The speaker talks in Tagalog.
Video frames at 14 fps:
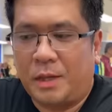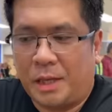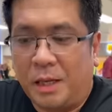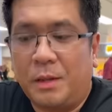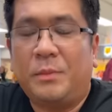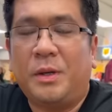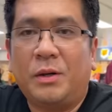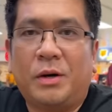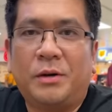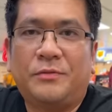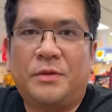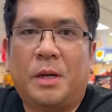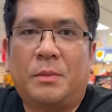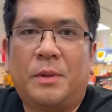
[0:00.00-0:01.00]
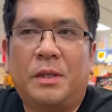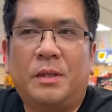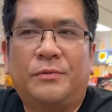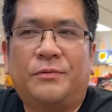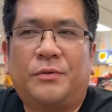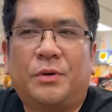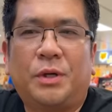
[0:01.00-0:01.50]
I am an
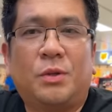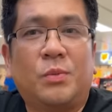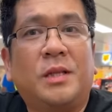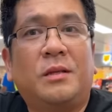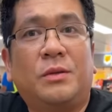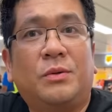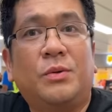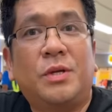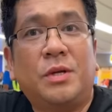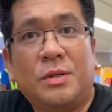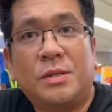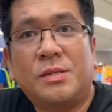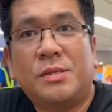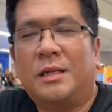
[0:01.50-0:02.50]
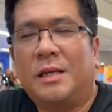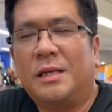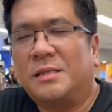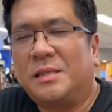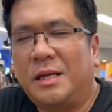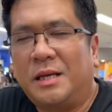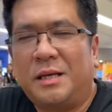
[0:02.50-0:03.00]
OFW for 22 years.
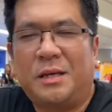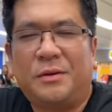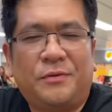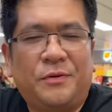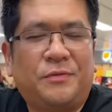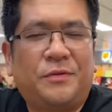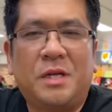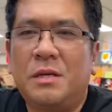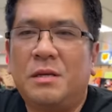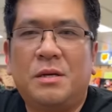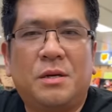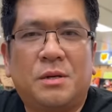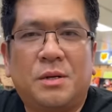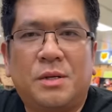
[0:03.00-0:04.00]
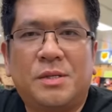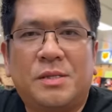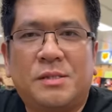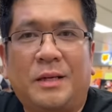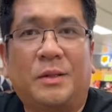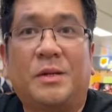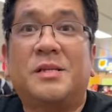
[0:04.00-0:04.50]
Let's say in 15 years,
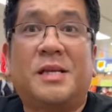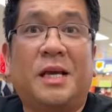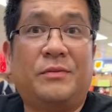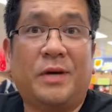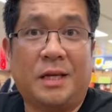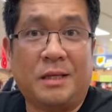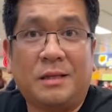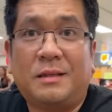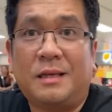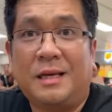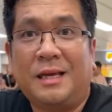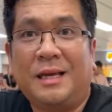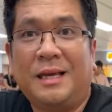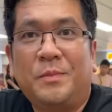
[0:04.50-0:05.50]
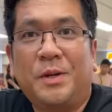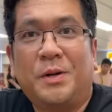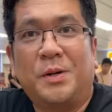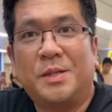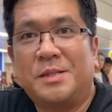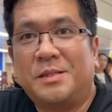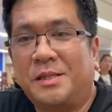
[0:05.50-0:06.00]
I don't save anything
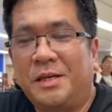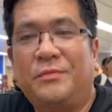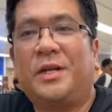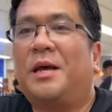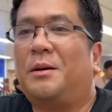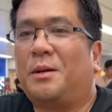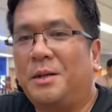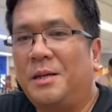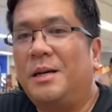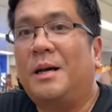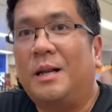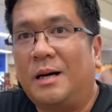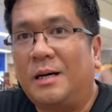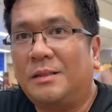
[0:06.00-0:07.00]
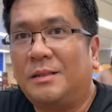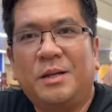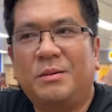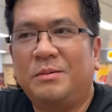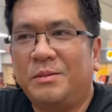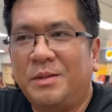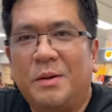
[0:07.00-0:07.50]
because even I earning a lot,
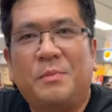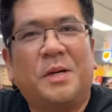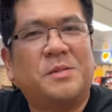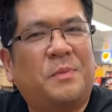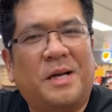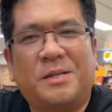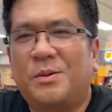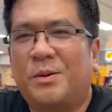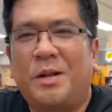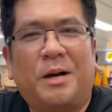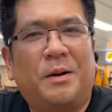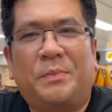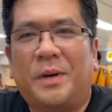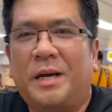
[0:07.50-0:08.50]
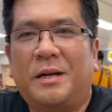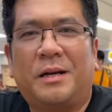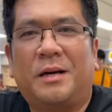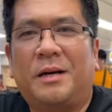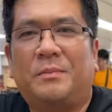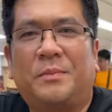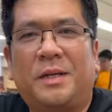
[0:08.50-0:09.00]
yung labas-pasok lang ang
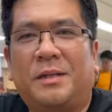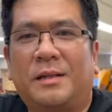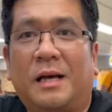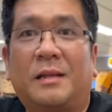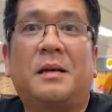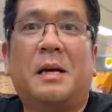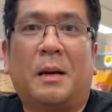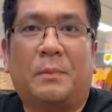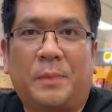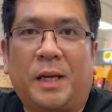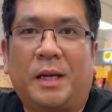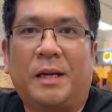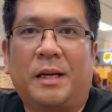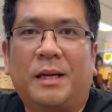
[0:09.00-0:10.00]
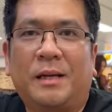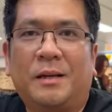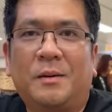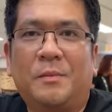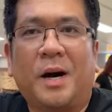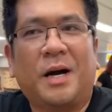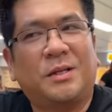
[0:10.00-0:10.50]
pera but nothing happened
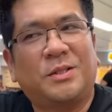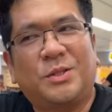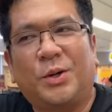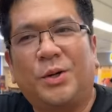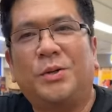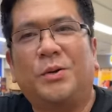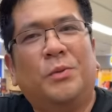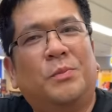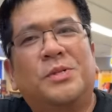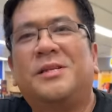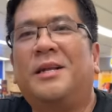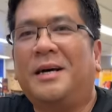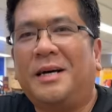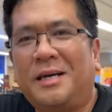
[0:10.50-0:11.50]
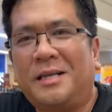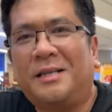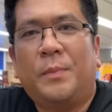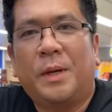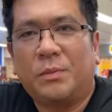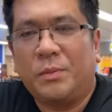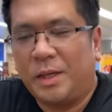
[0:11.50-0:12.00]
bakasyon, ubus lahat.
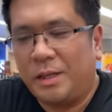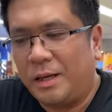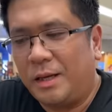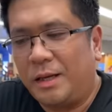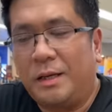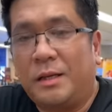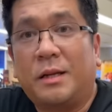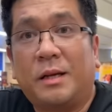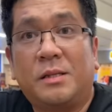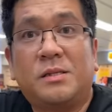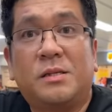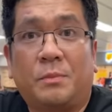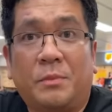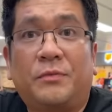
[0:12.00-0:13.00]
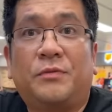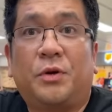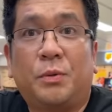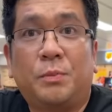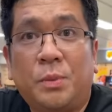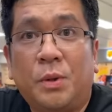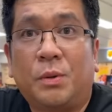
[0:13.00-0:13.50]
But when I read some of
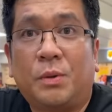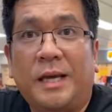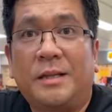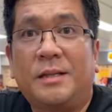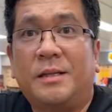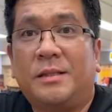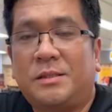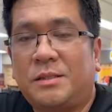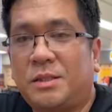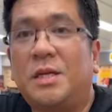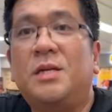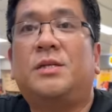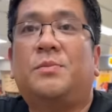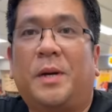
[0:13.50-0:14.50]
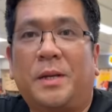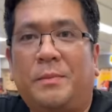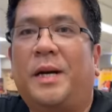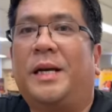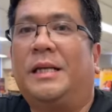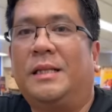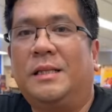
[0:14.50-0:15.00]
your book, it, it changed my
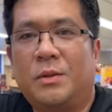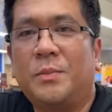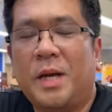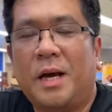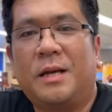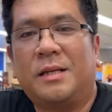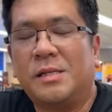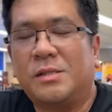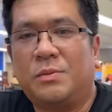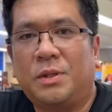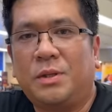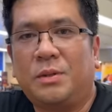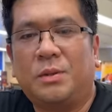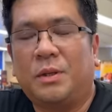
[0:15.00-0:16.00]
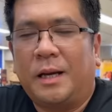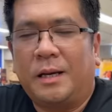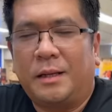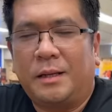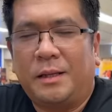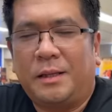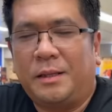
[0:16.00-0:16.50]
mind. To be honest with you,
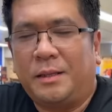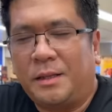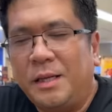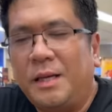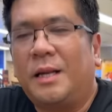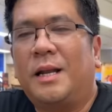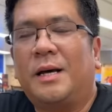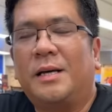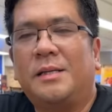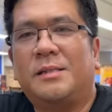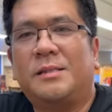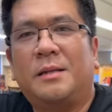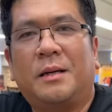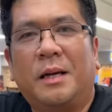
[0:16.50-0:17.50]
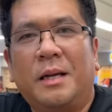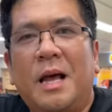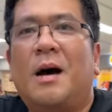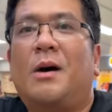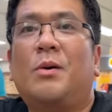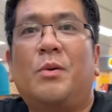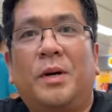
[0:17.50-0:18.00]
I realized na
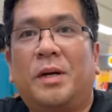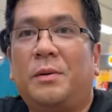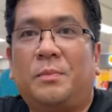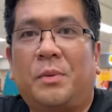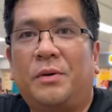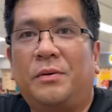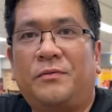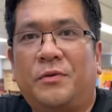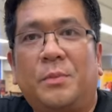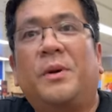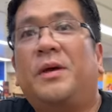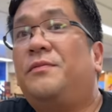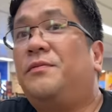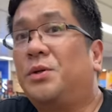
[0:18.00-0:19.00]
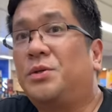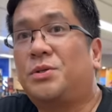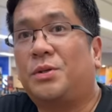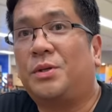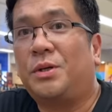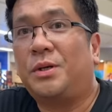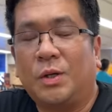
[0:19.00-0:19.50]
kailangan ko mag-ipon for my
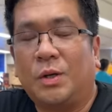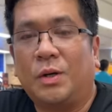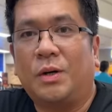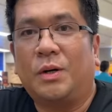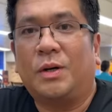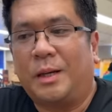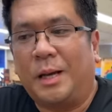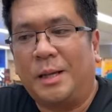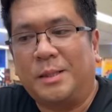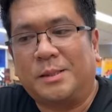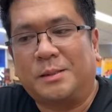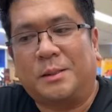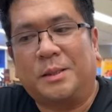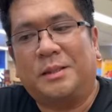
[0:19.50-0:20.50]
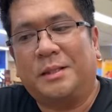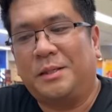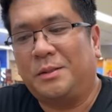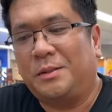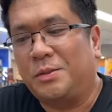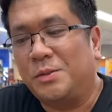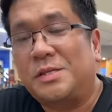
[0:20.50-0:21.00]
future. So I started
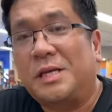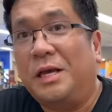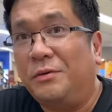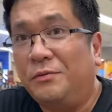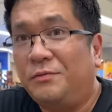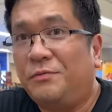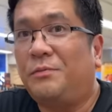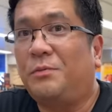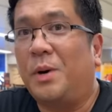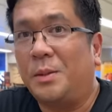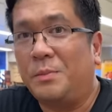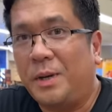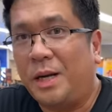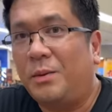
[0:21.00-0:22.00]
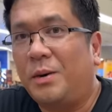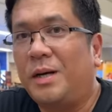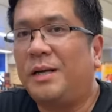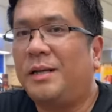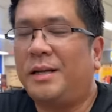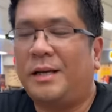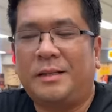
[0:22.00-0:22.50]
to save one by
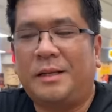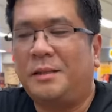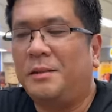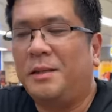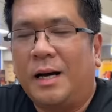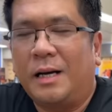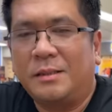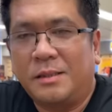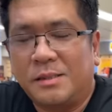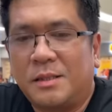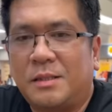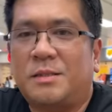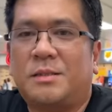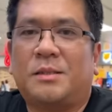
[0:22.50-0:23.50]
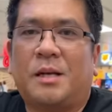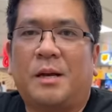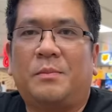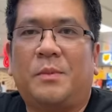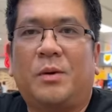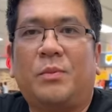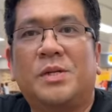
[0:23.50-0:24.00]
one and then until such
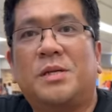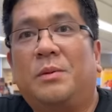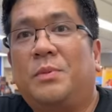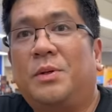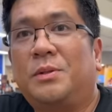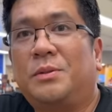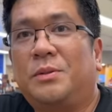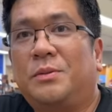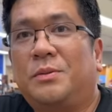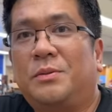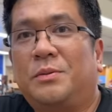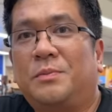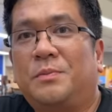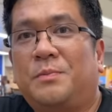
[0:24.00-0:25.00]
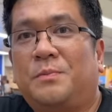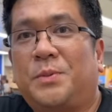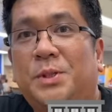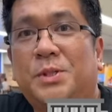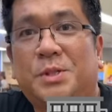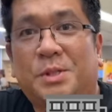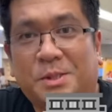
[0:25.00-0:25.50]
time I was able to
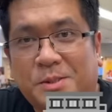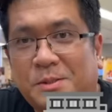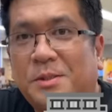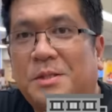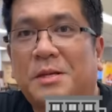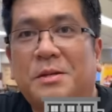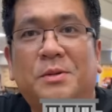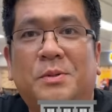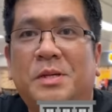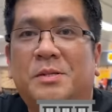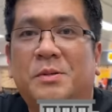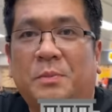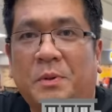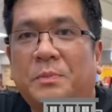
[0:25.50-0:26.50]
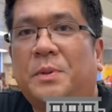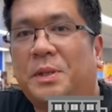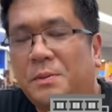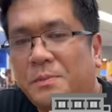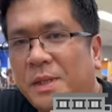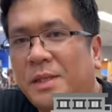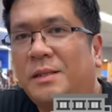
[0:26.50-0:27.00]
purchase 13 units of
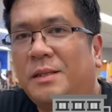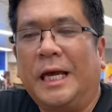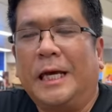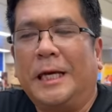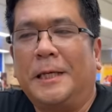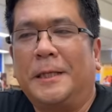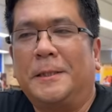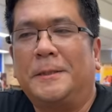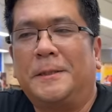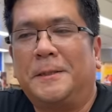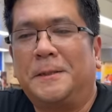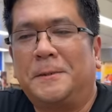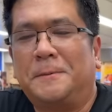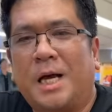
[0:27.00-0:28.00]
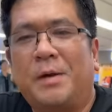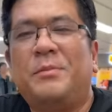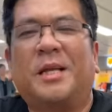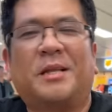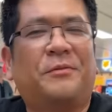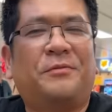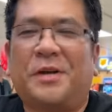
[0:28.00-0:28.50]
apartment and uh, I'm
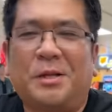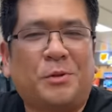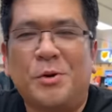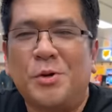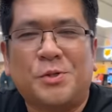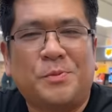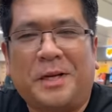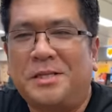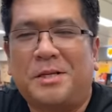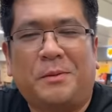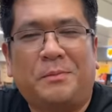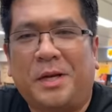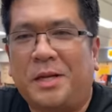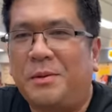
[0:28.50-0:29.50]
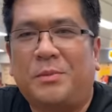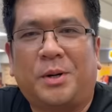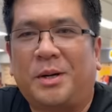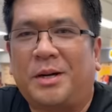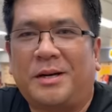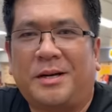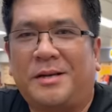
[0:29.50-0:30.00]
not afraid to lose my job
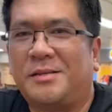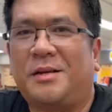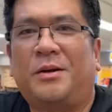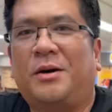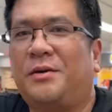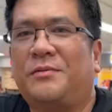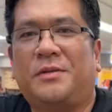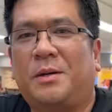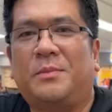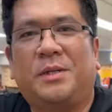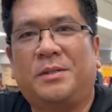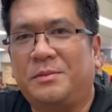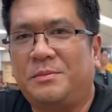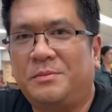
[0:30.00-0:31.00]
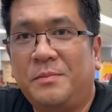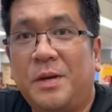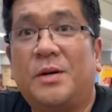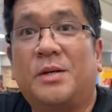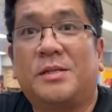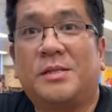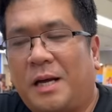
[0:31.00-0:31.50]
anymore as an OFW
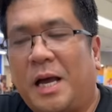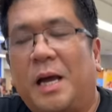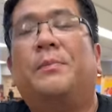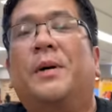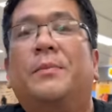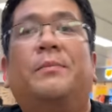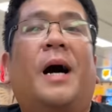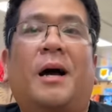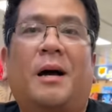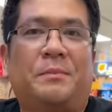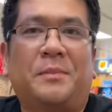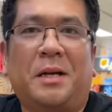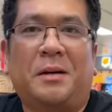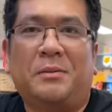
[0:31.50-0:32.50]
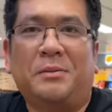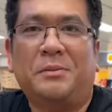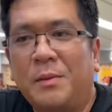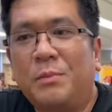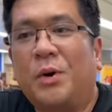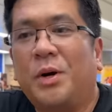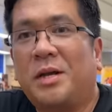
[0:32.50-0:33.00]
because I have my backup now.
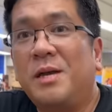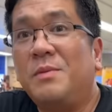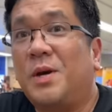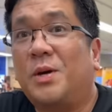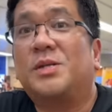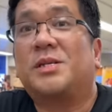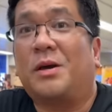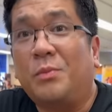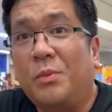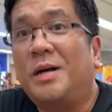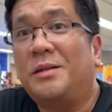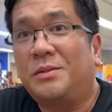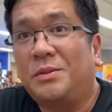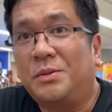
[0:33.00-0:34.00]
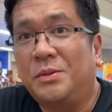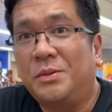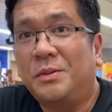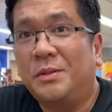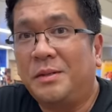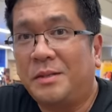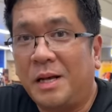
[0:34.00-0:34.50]
I'm working because I want to
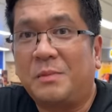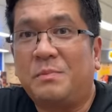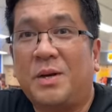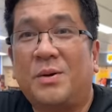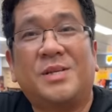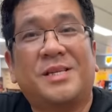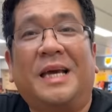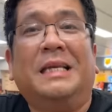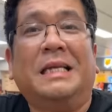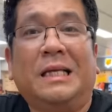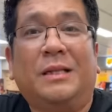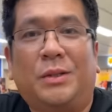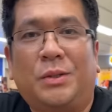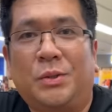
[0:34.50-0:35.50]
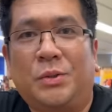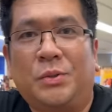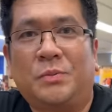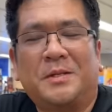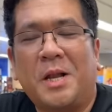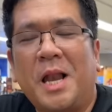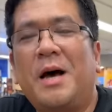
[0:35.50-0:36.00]
not because I need to.
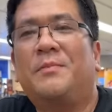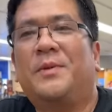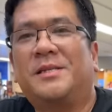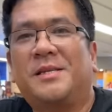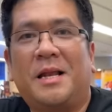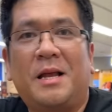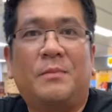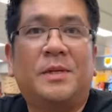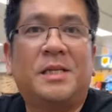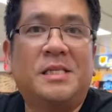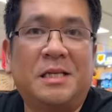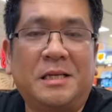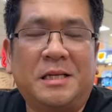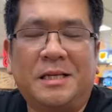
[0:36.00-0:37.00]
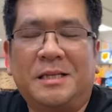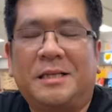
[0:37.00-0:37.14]
Salamat, salamat Jinky.